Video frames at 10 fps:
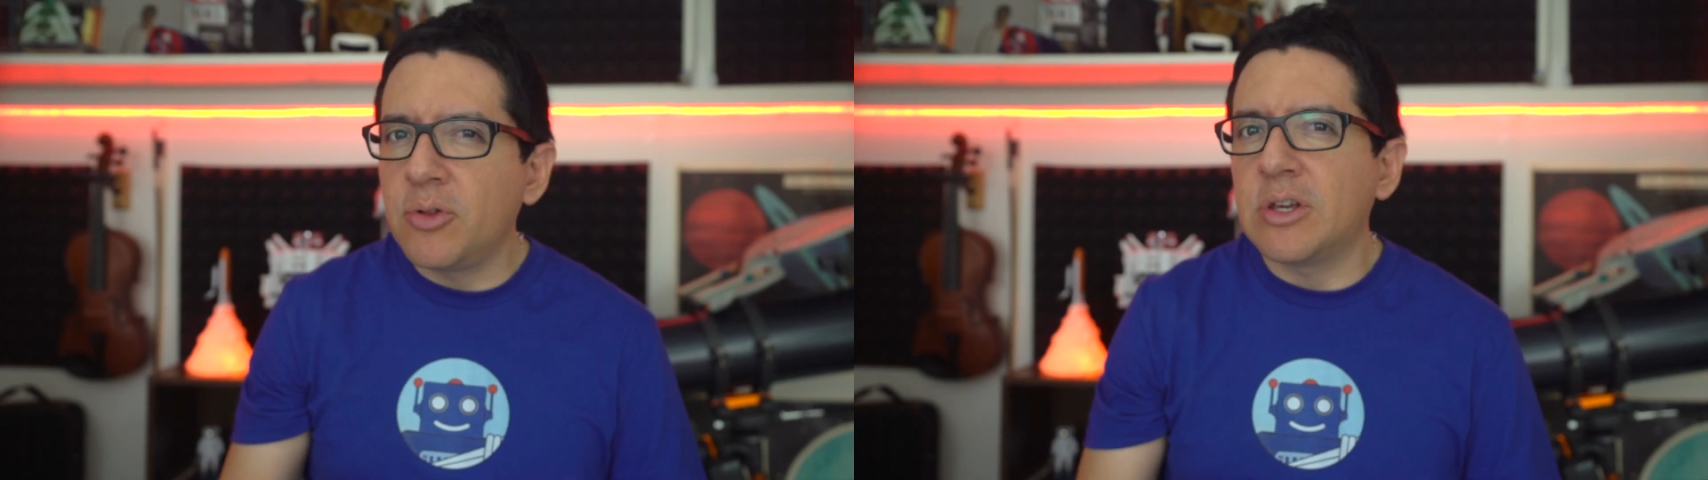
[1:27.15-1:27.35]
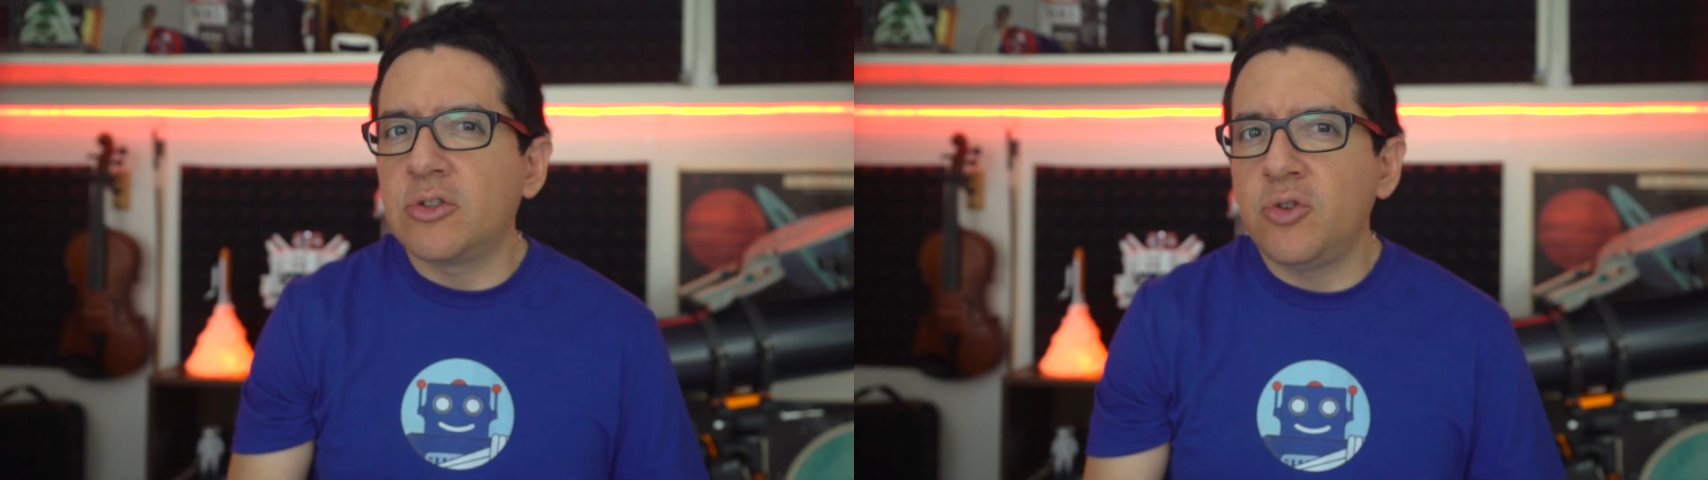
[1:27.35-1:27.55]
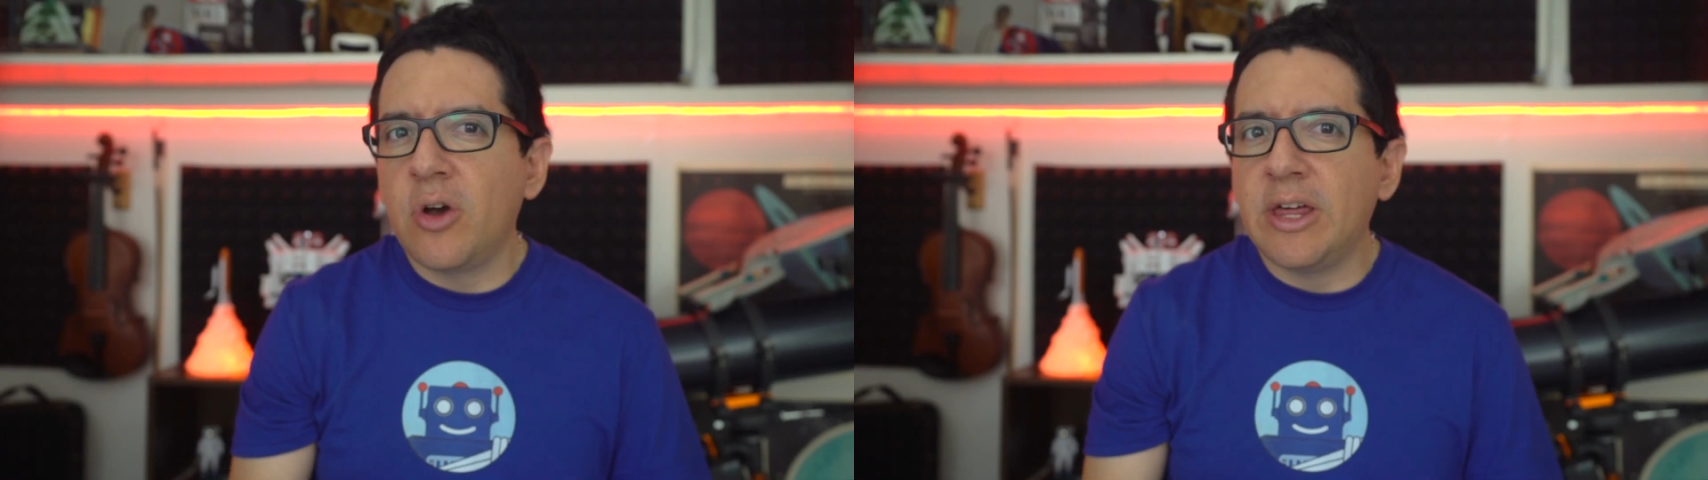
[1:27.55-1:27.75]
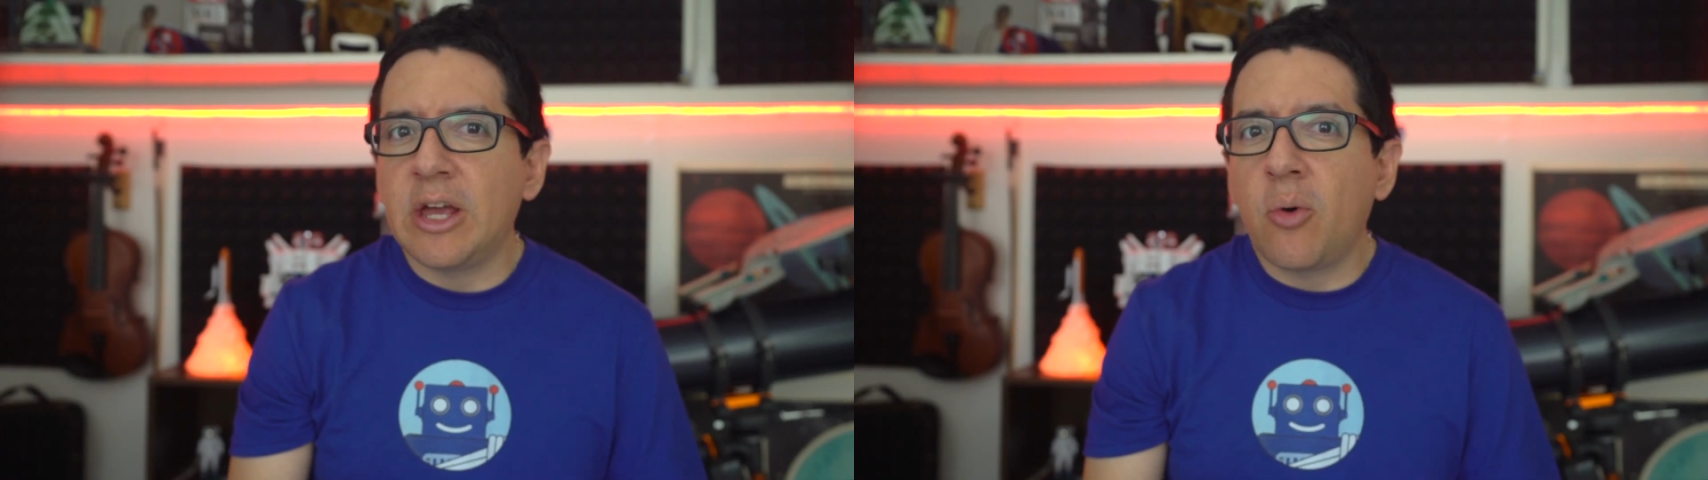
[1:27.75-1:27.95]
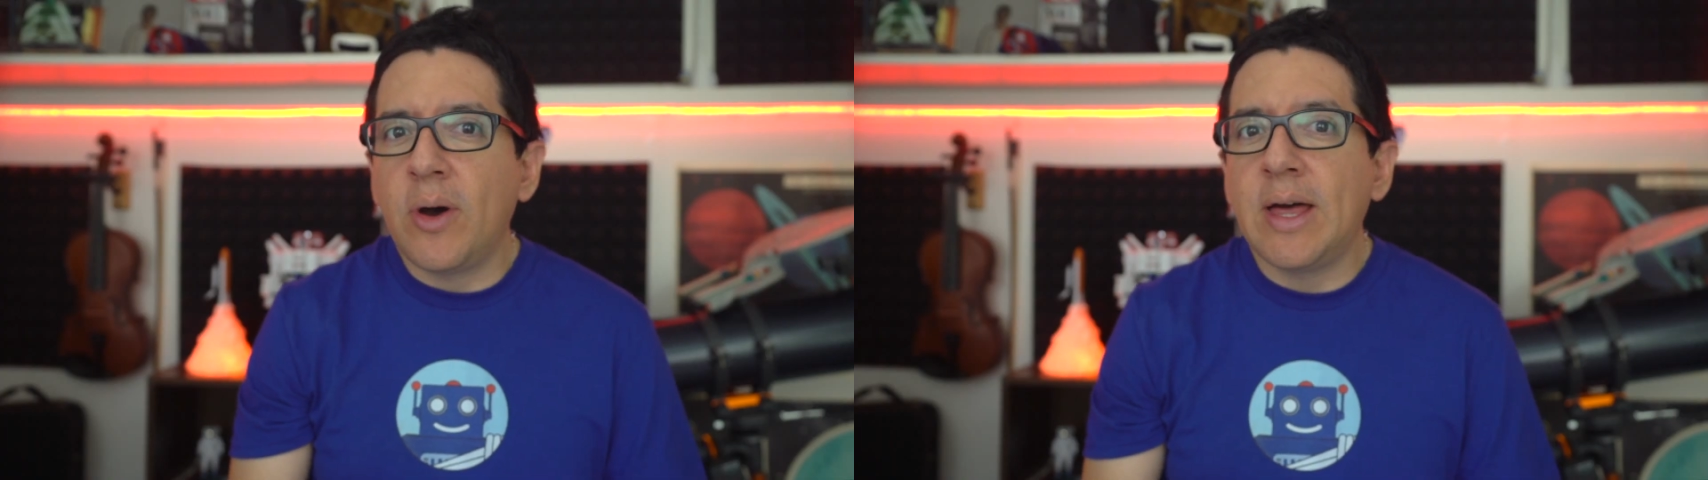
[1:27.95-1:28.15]
protección
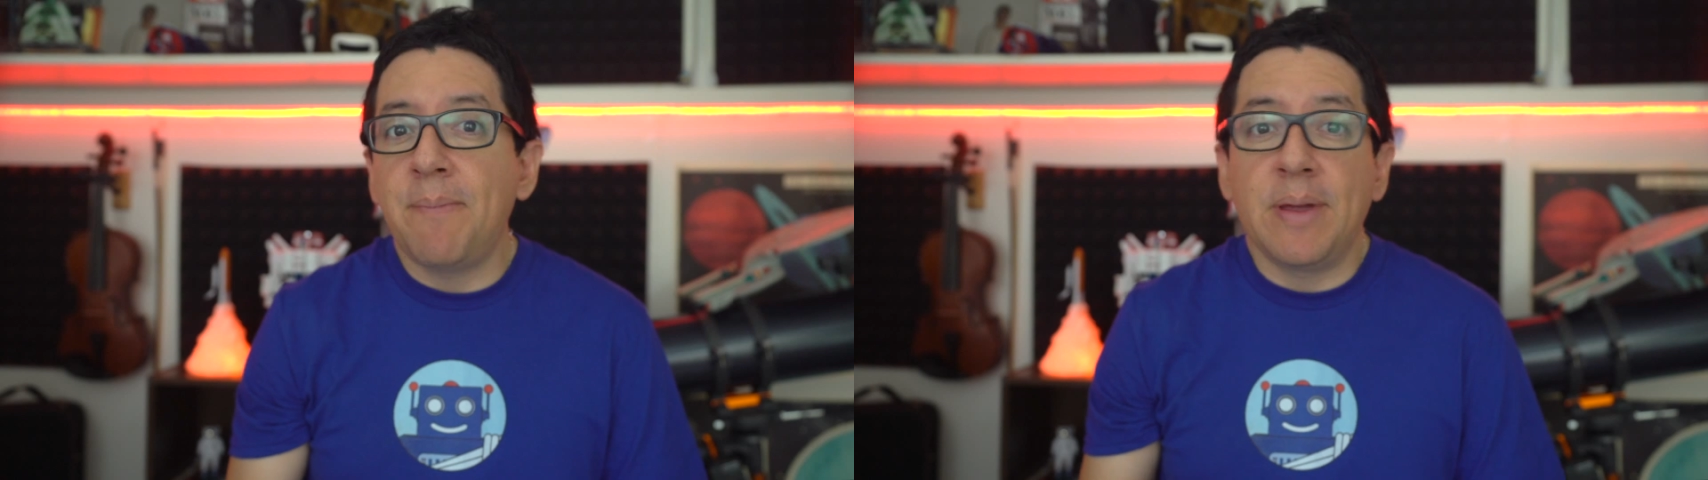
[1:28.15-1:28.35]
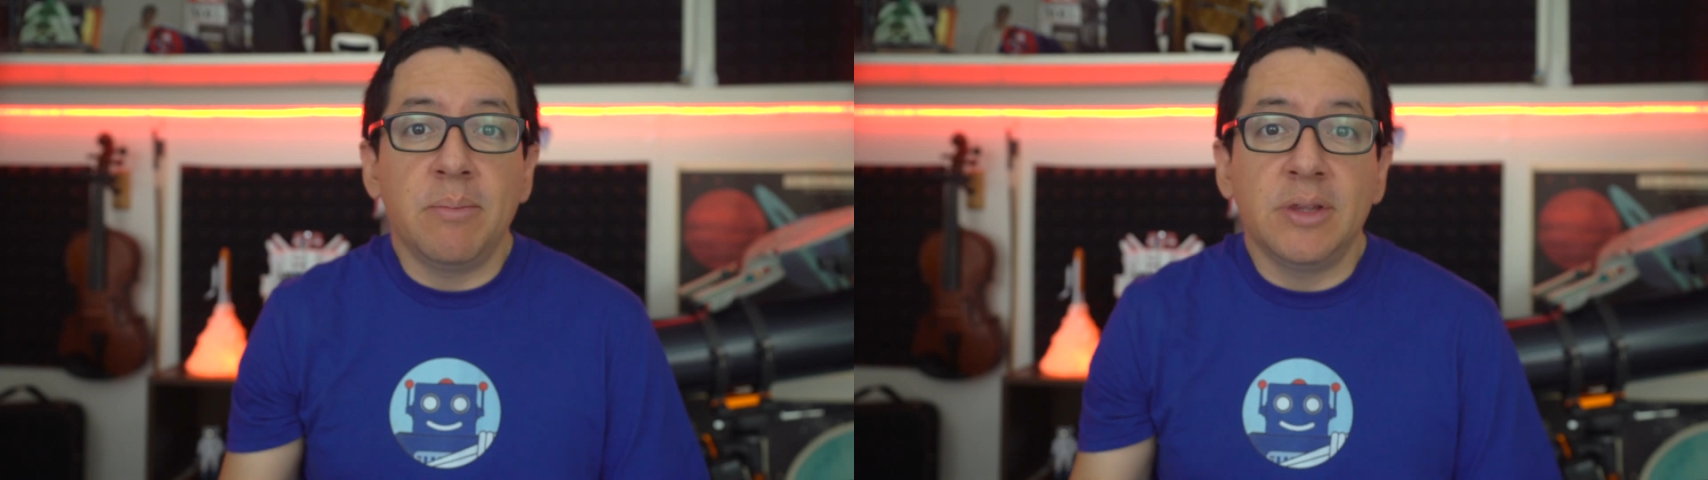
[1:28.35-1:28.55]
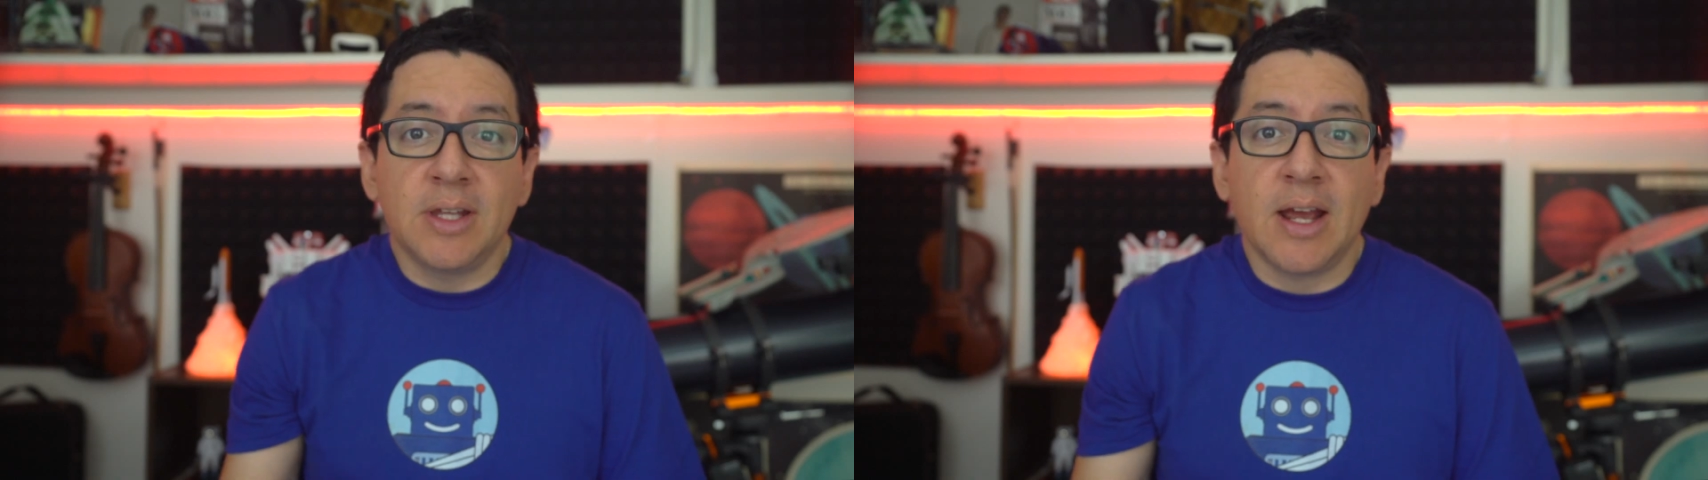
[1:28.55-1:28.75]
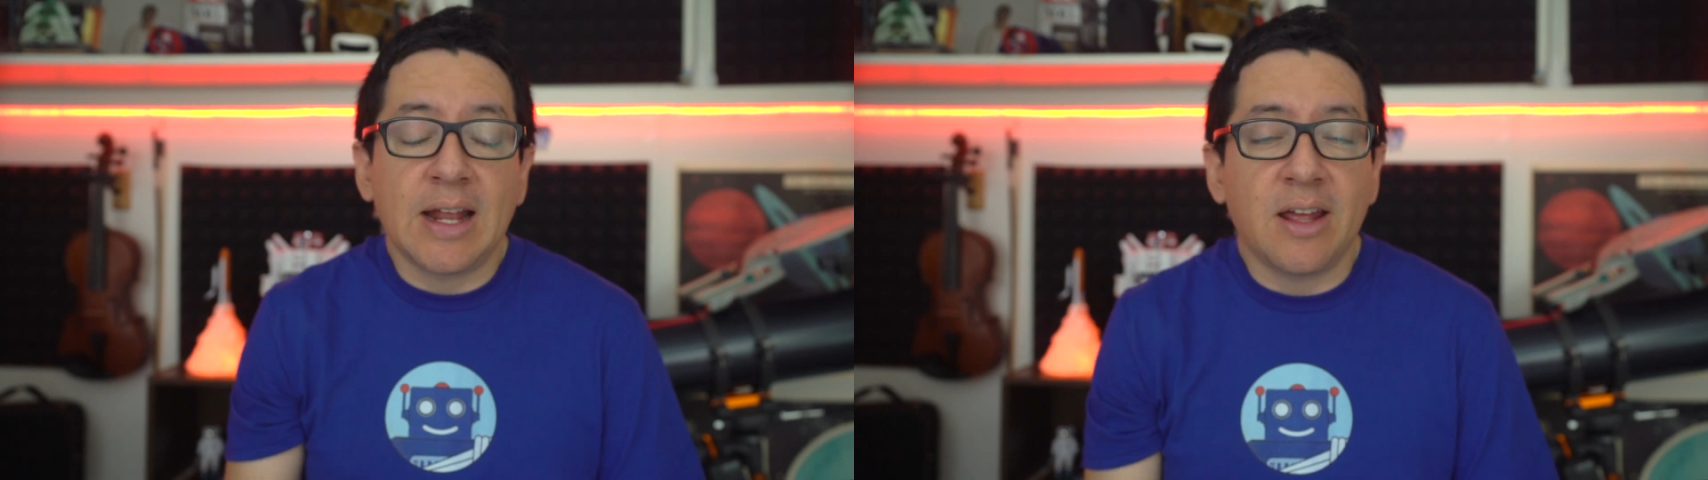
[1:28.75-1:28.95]
adecuada permitirá que